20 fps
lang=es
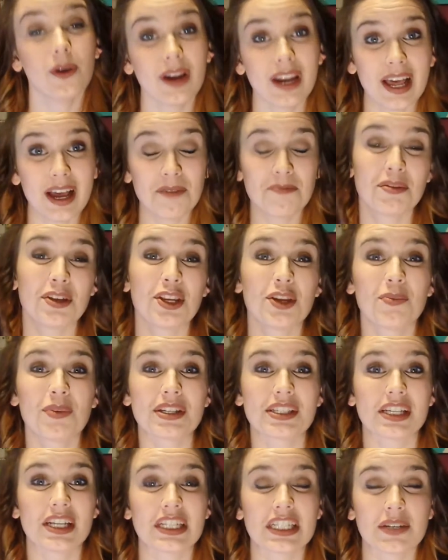Hola, mi
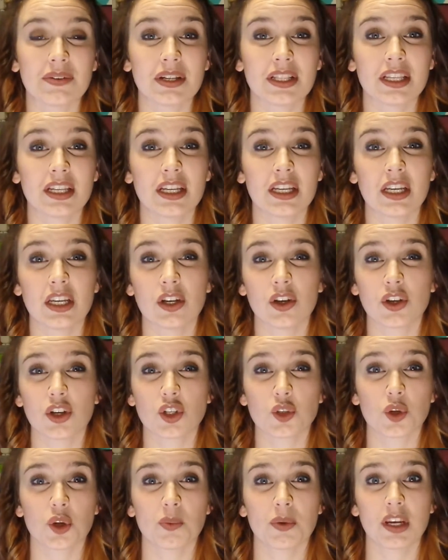nombre es Elizabeth y hoy
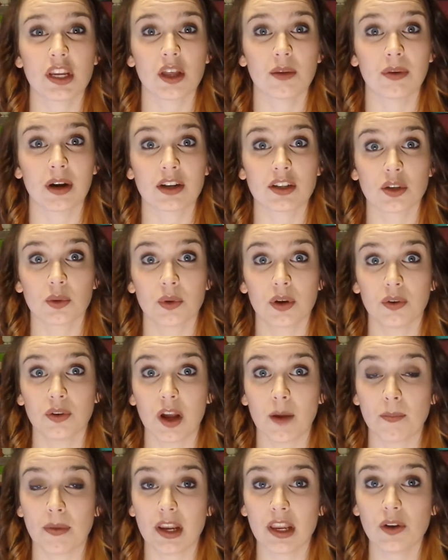os he venido a hablar sobre
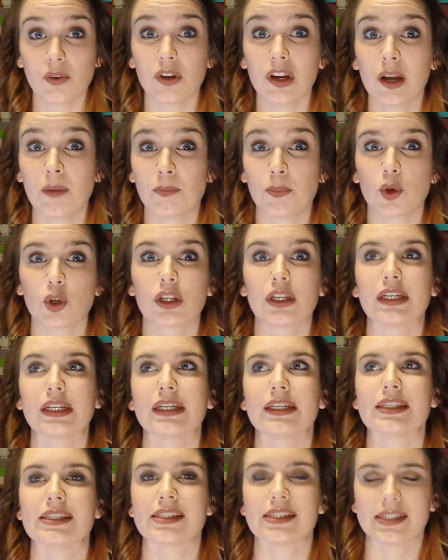una película
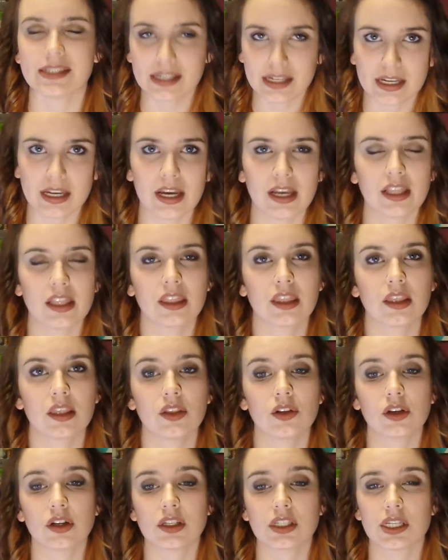porque sí he
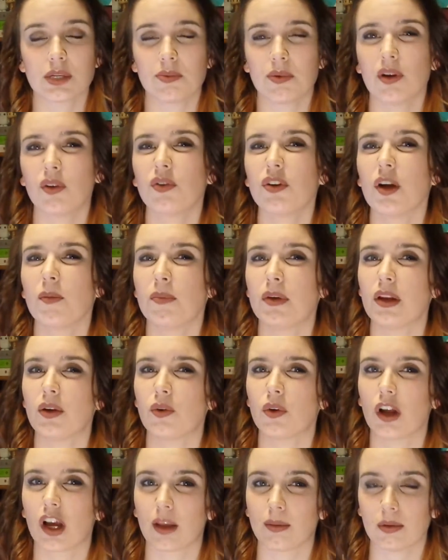decidido que si veo una
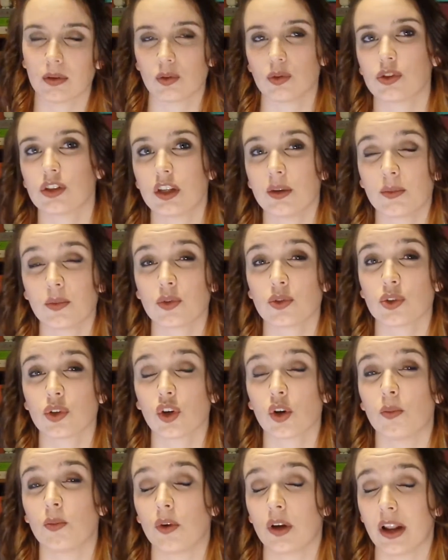película que me guste mucho
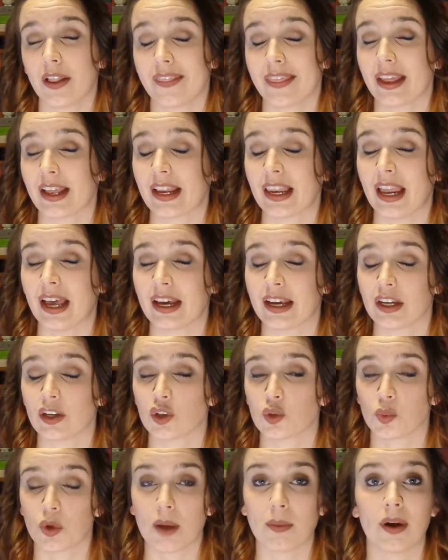como la de la que
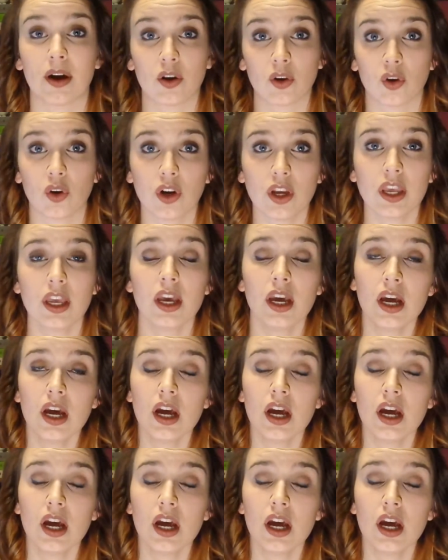os voy a hablar hoy,